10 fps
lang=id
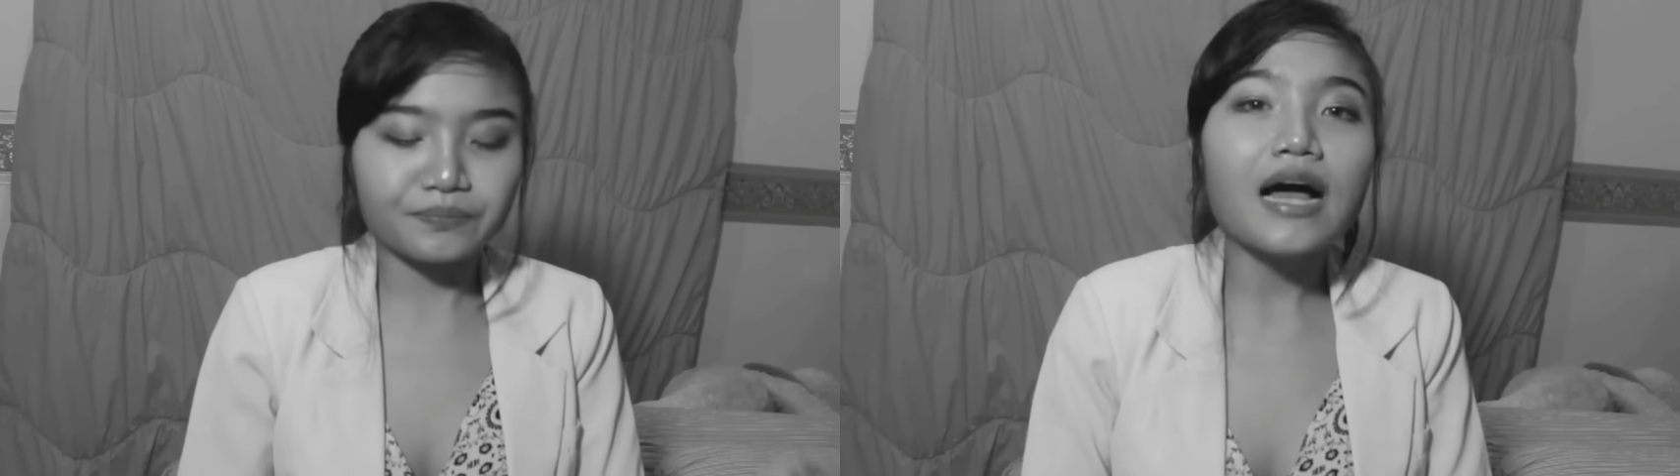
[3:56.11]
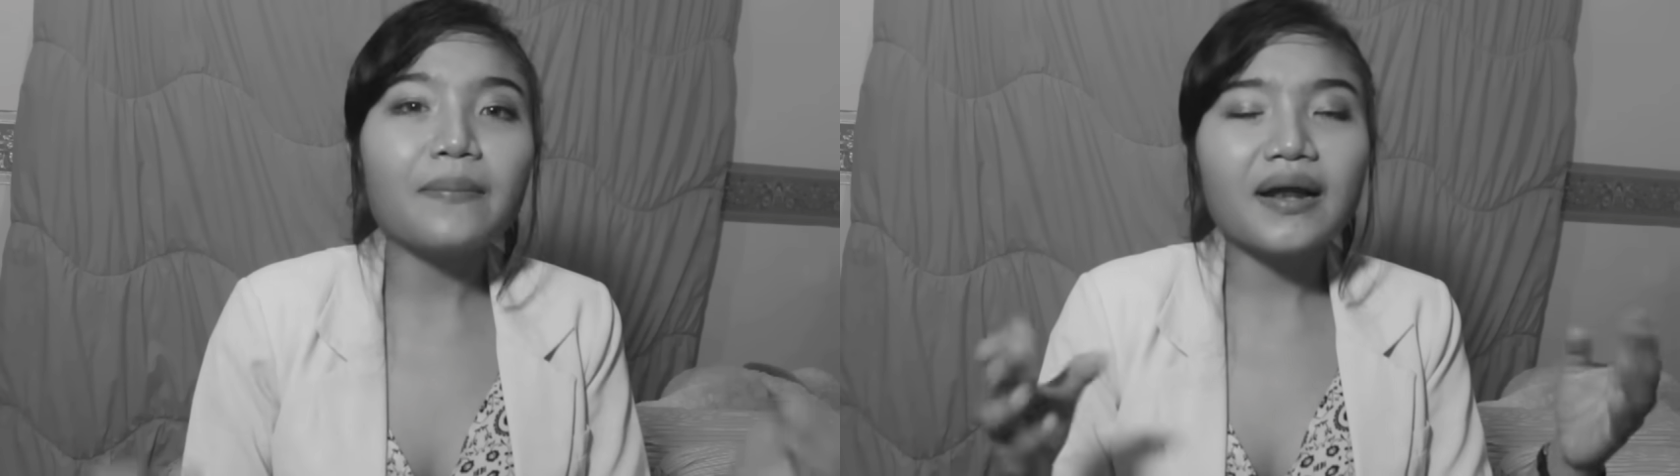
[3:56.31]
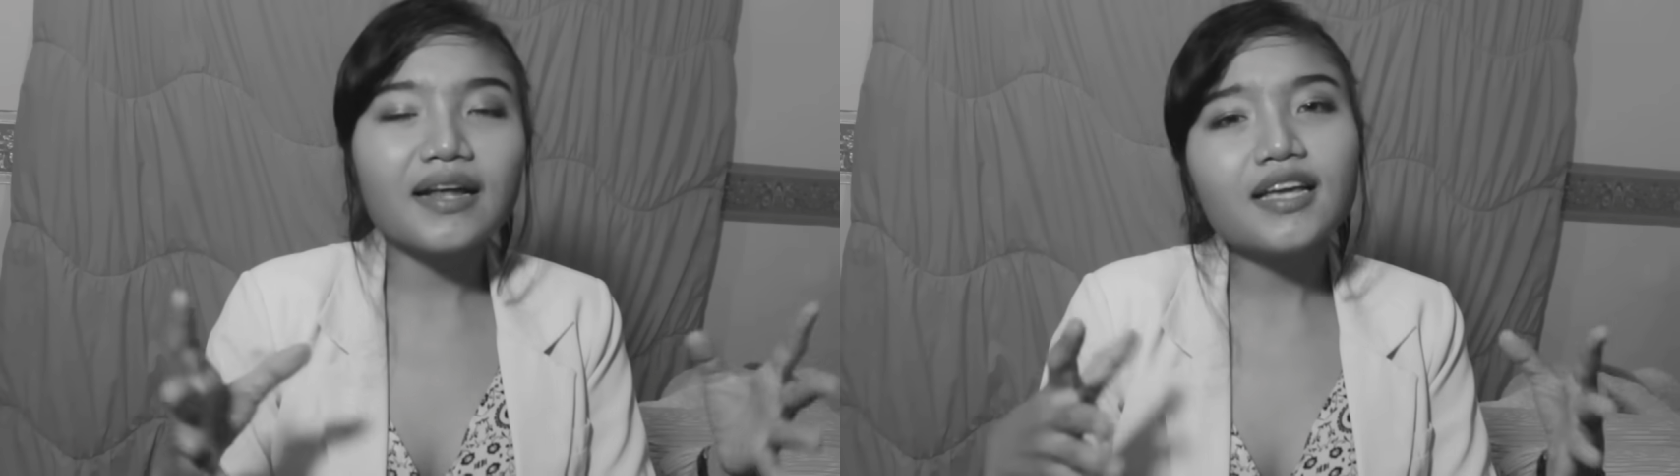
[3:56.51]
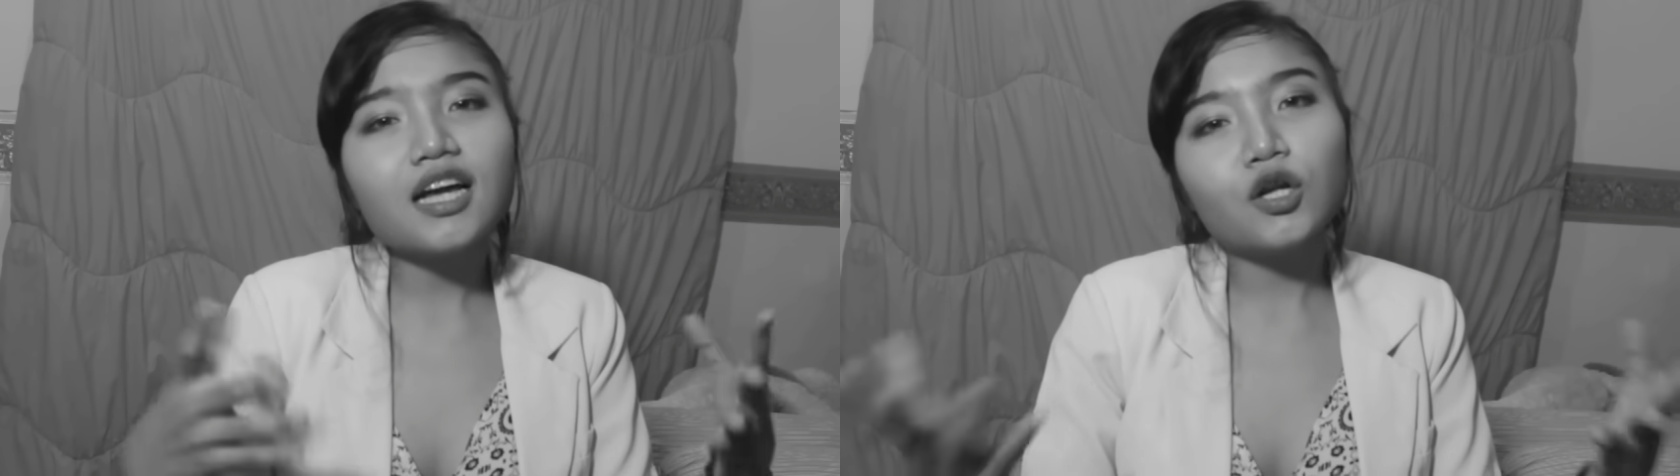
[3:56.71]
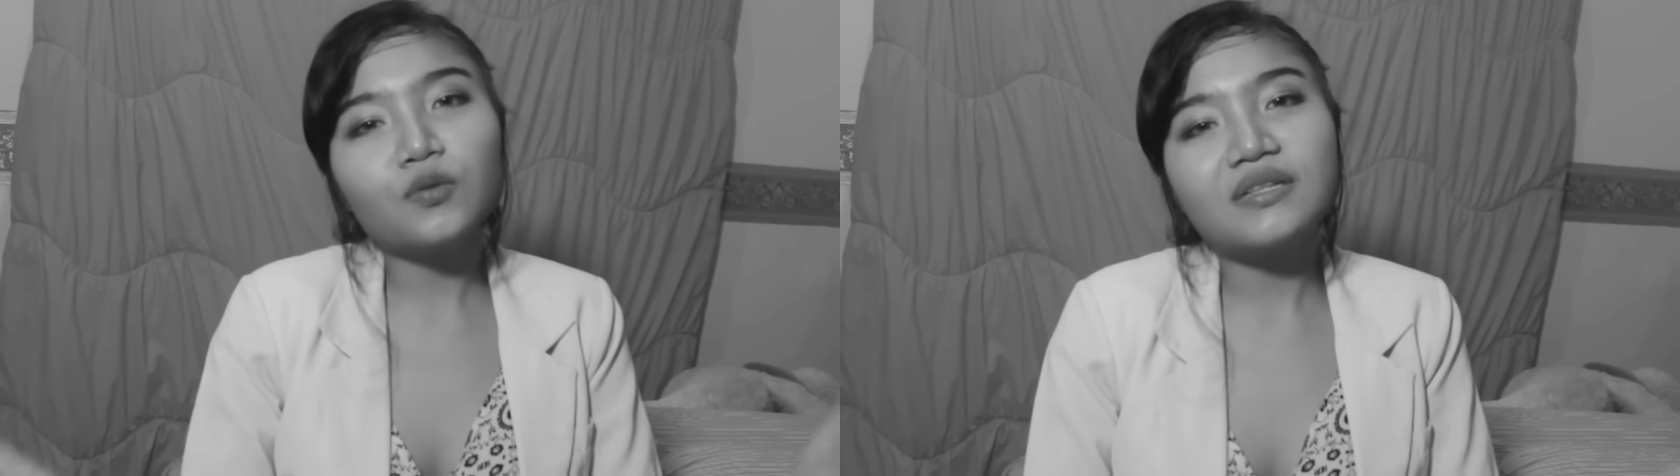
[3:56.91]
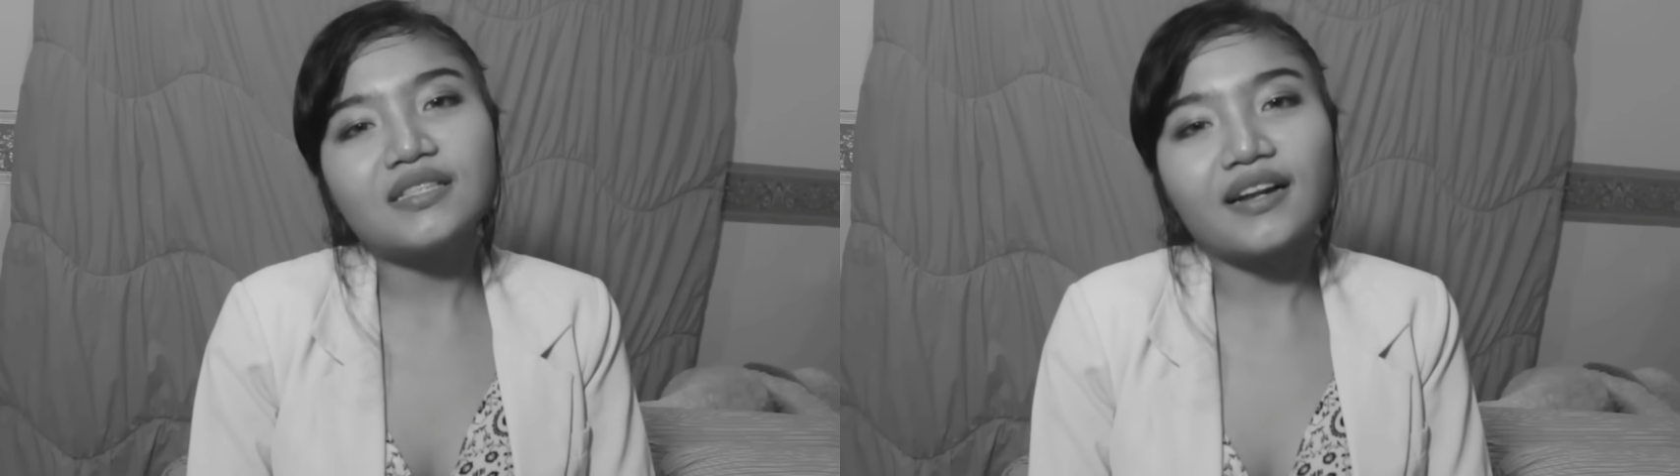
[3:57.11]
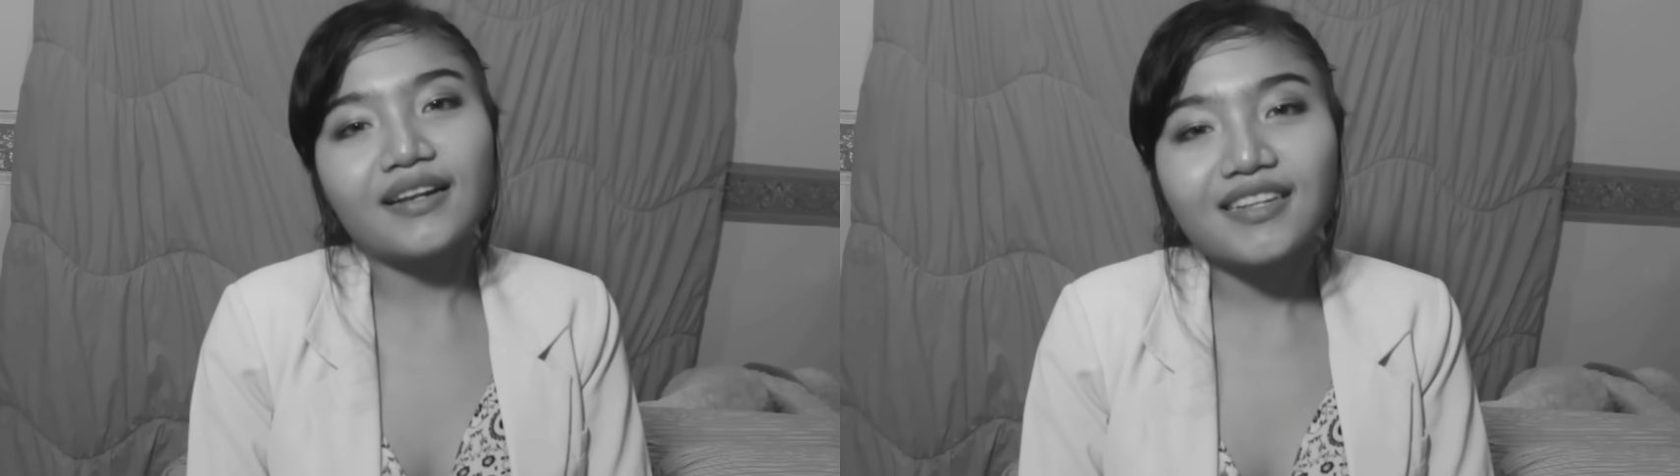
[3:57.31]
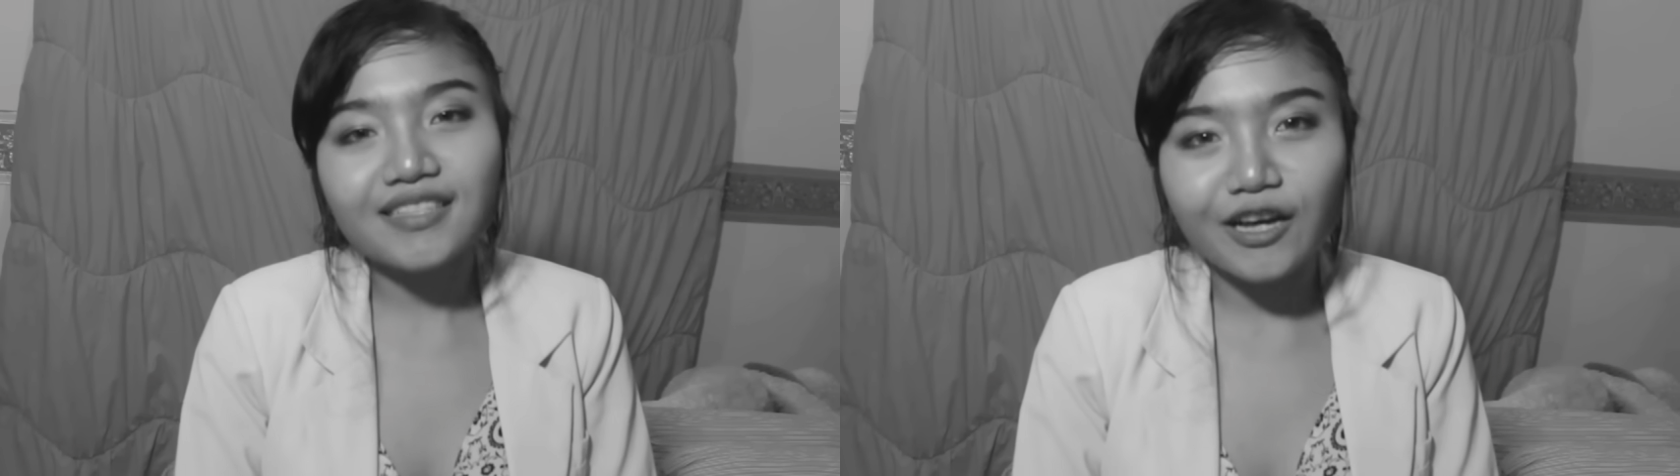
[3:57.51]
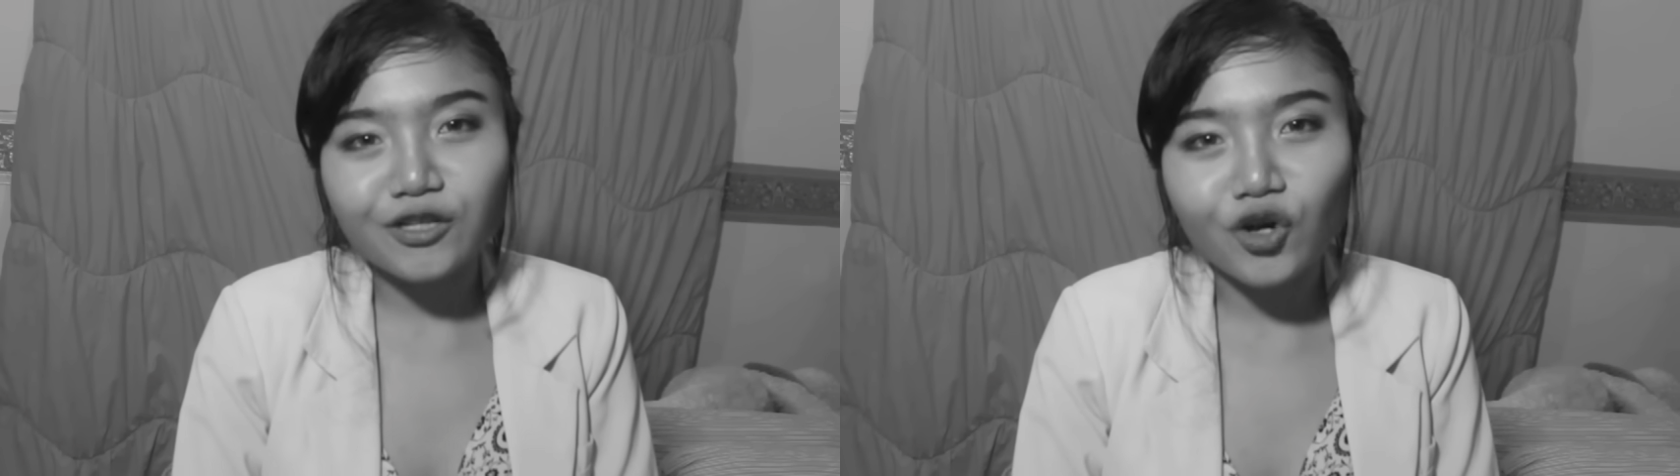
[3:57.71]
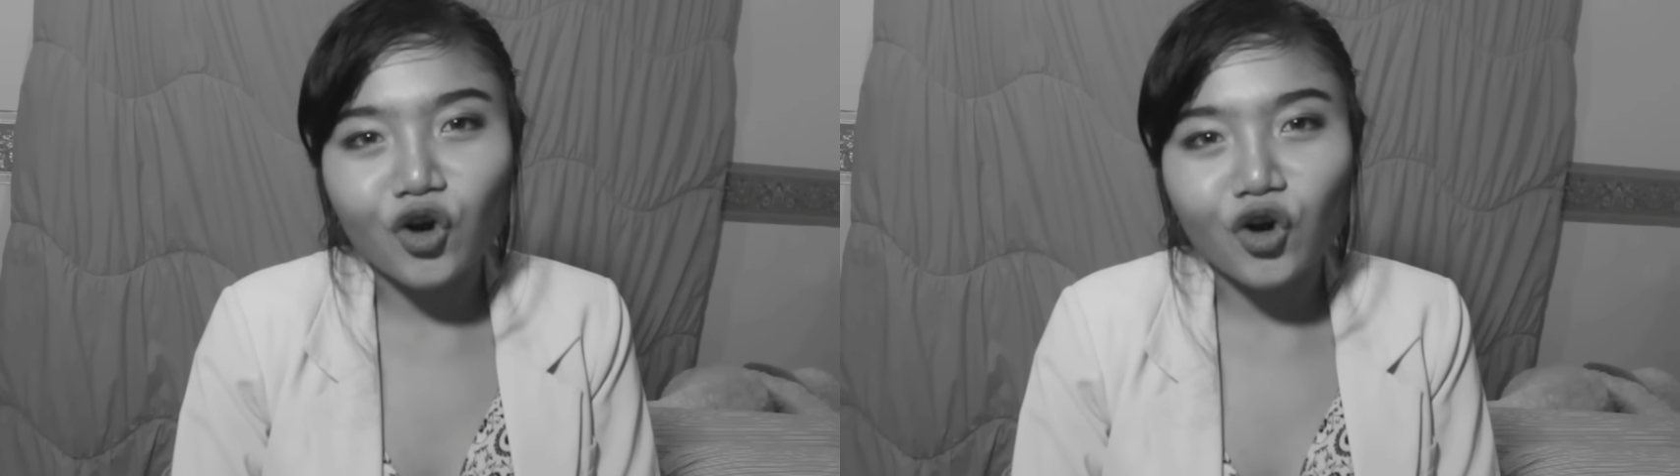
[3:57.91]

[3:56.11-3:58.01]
apalagi kalau misalnya seks